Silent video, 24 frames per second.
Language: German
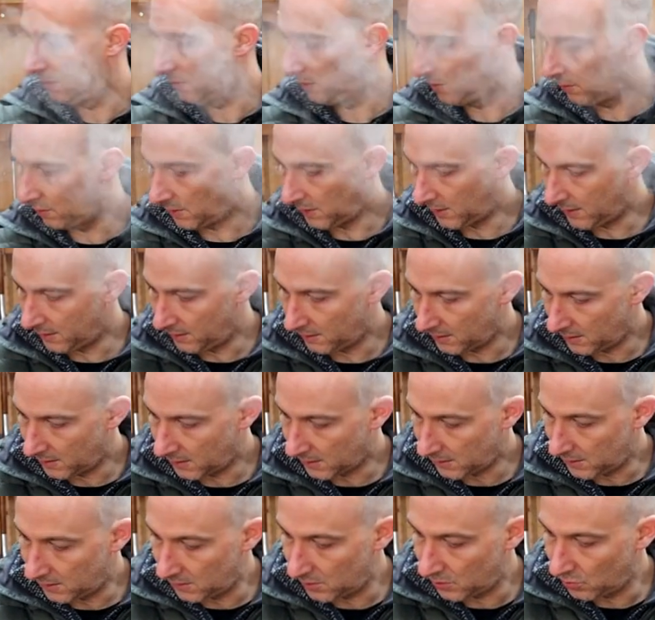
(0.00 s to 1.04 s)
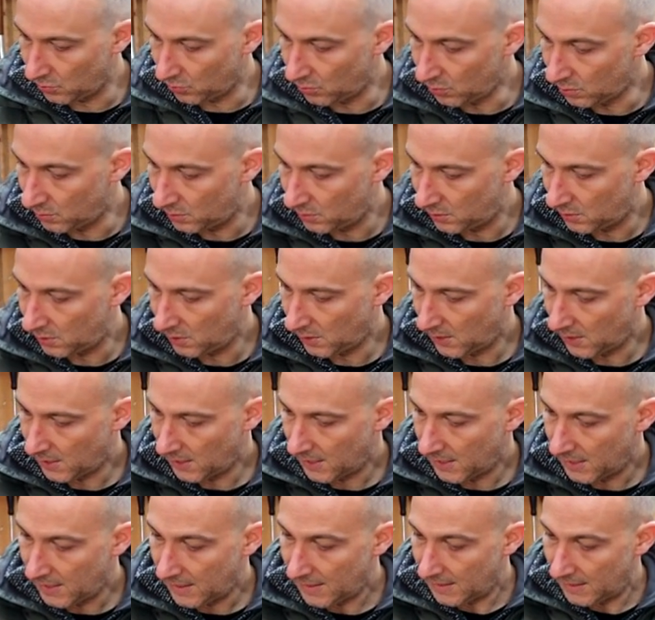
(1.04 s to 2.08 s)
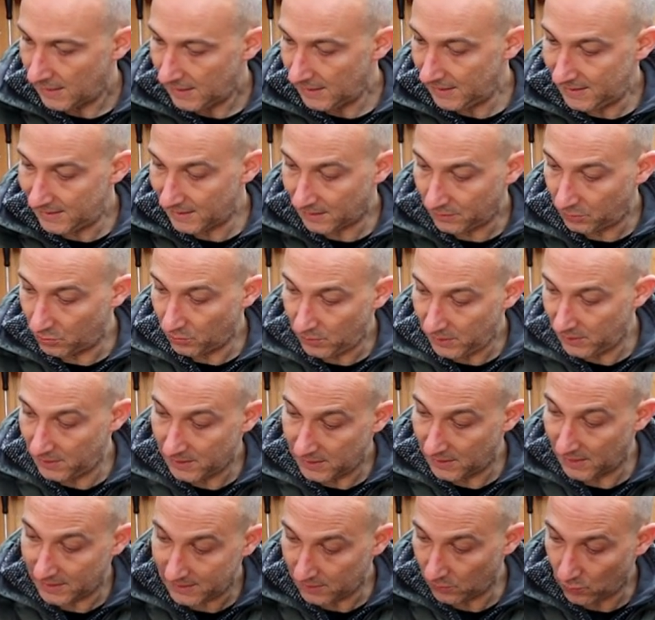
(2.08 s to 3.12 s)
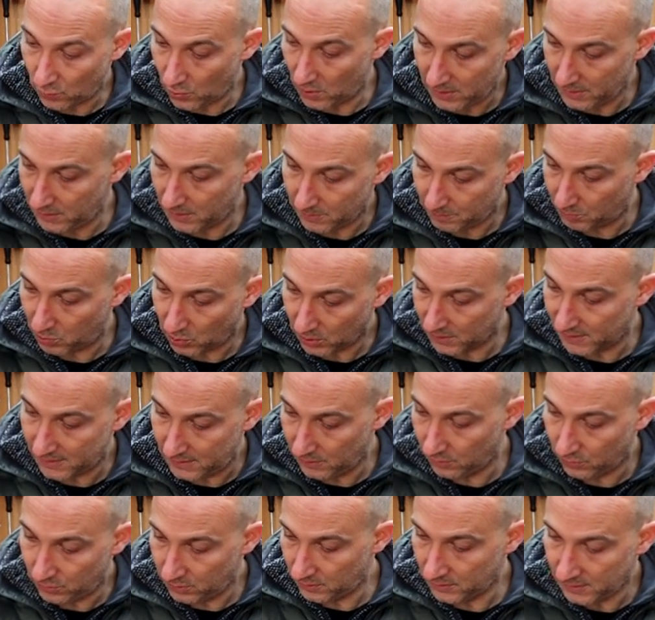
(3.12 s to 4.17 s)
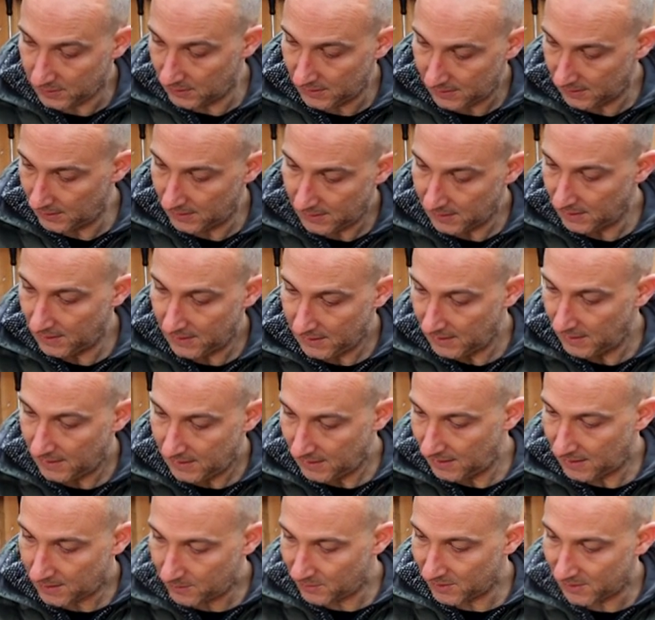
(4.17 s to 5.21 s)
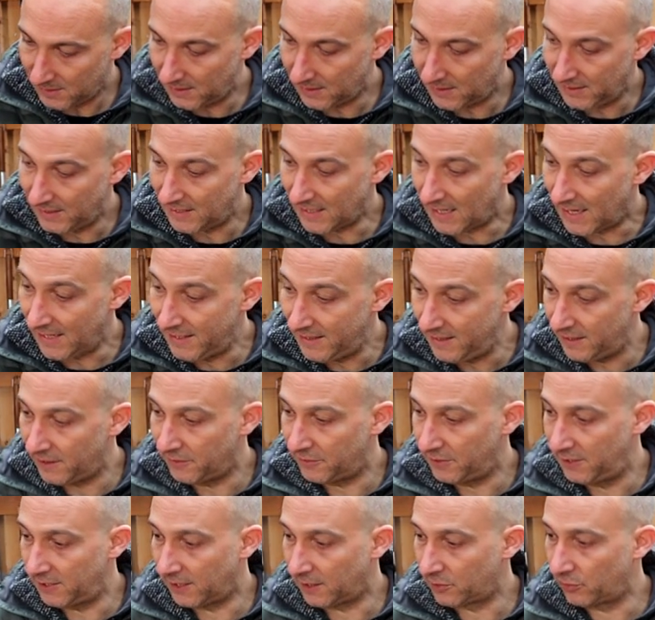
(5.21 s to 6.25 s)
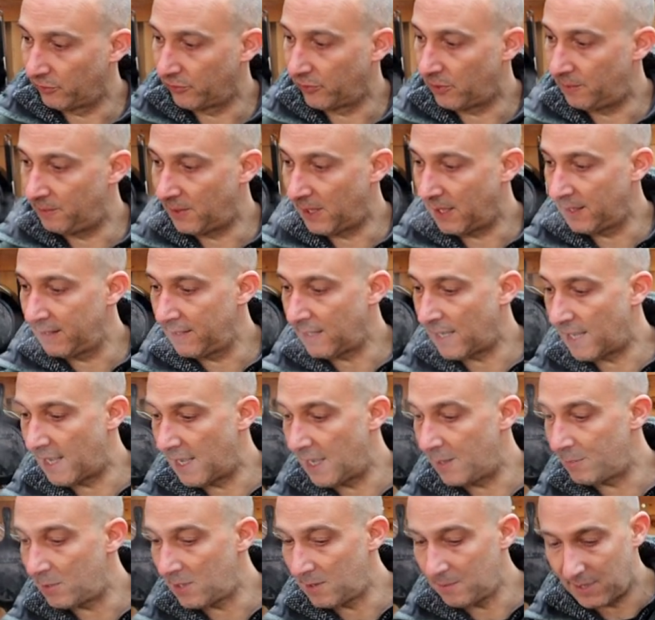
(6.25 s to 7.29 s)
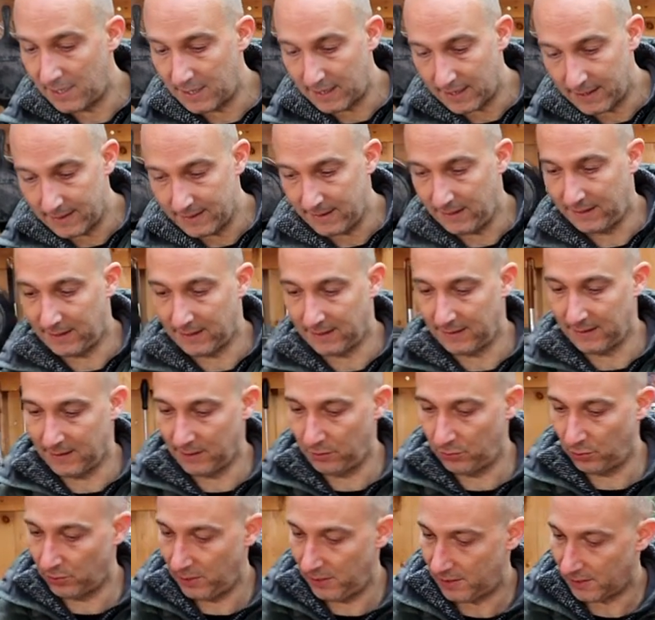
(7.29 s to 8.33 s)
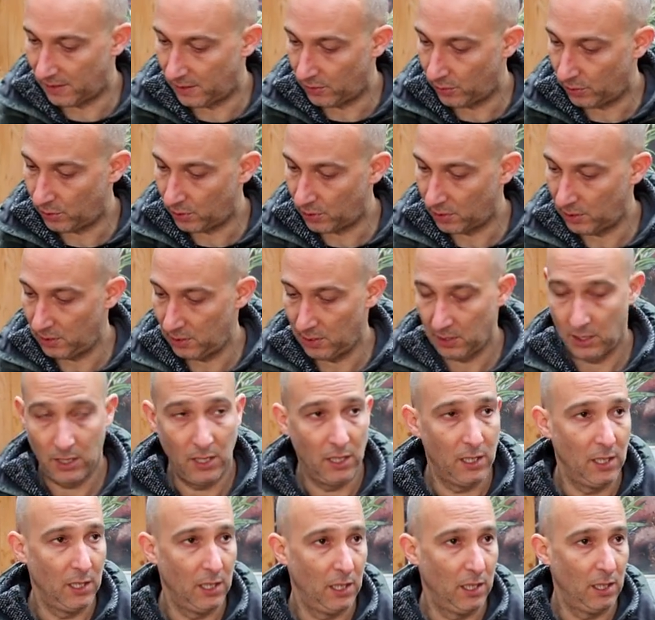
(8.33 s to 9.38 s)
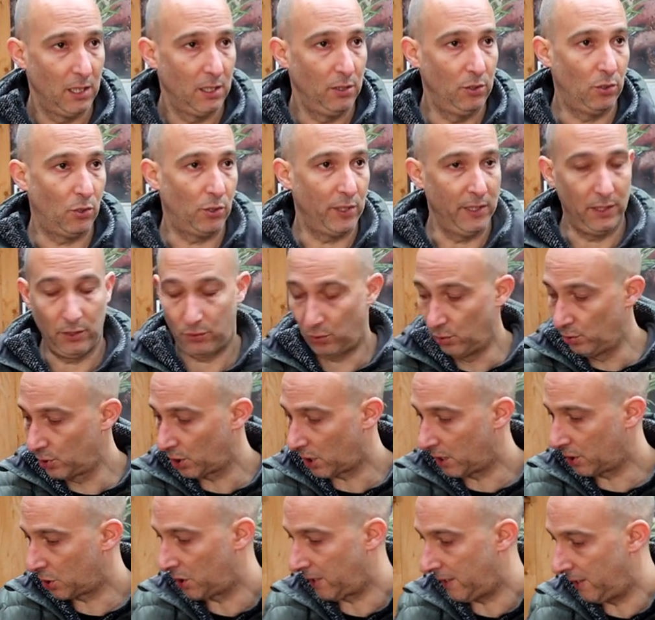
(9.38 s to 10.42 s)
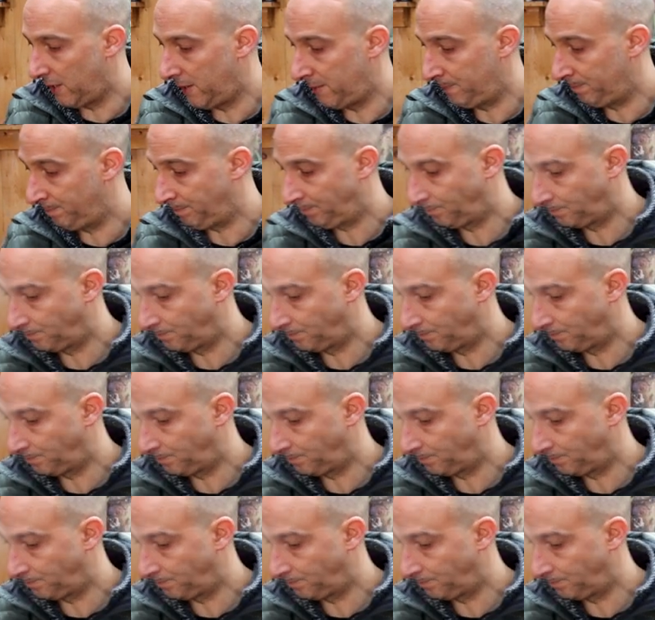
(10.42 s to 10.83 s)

zur anderen dazu. Ist natürlich eine ganz ordentliche Portion. Kann man sicherlich einige Tacos von machen, aber man kann sich das natürlich auch noch in den Kühlschrank stellen